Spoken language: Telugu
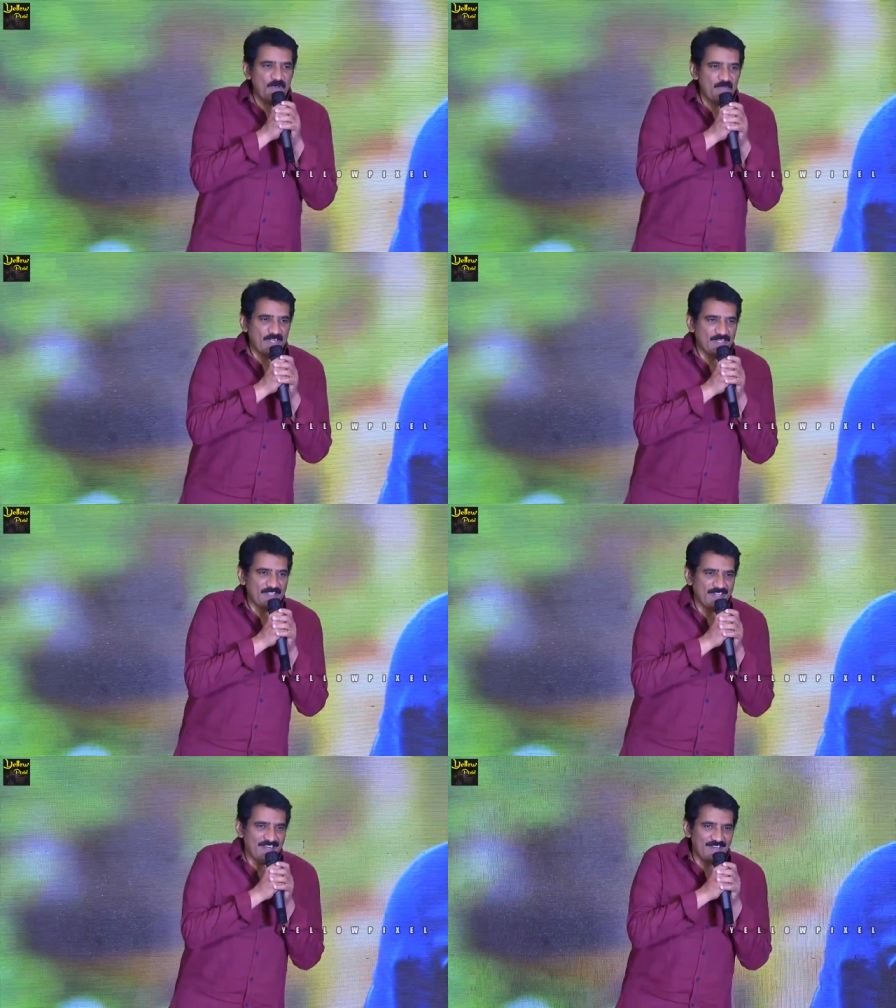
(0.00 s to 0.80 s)

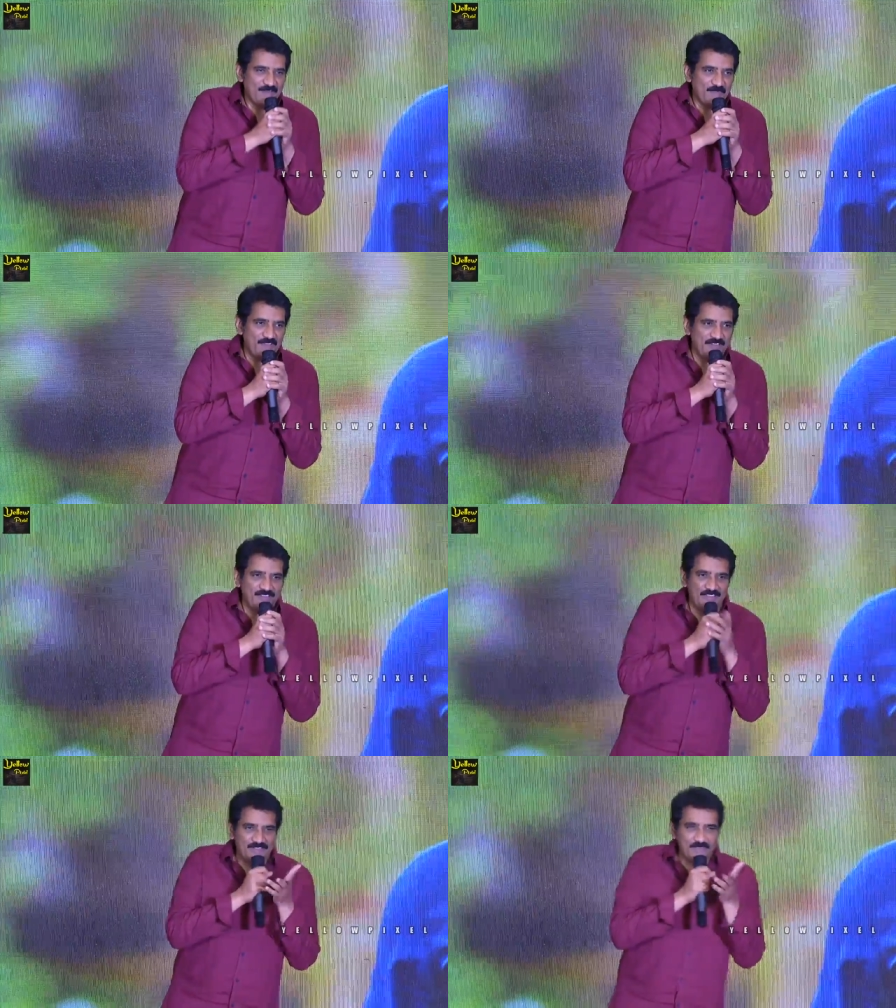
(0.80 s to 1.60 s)
గోపాలకృష్ణ గారికి ముఖ్యంగా
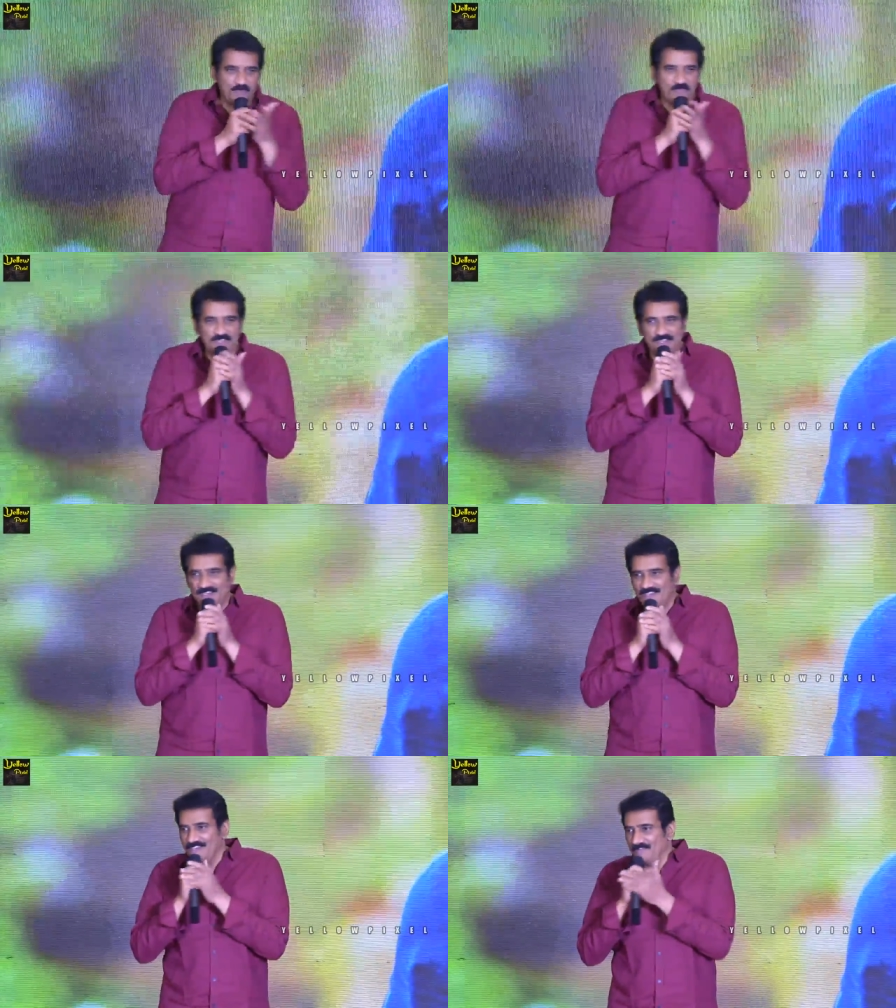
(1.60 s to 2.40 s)
సుకుమార్
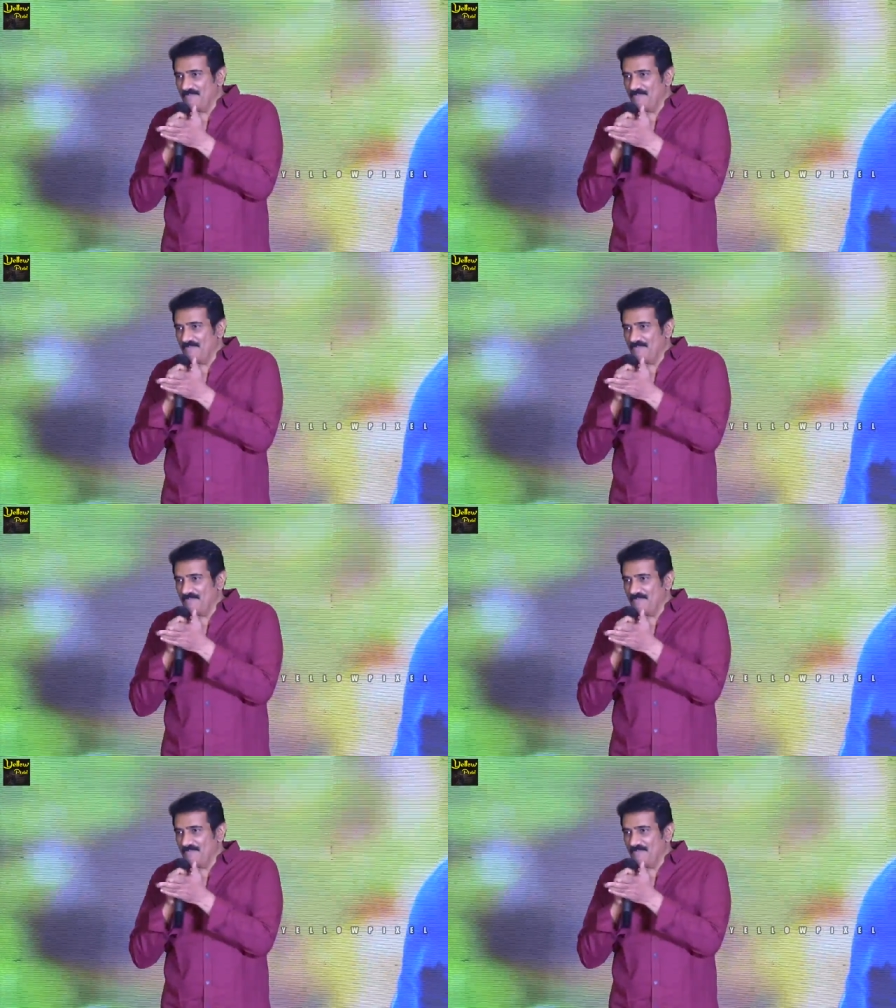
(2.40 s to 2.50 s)
గారికి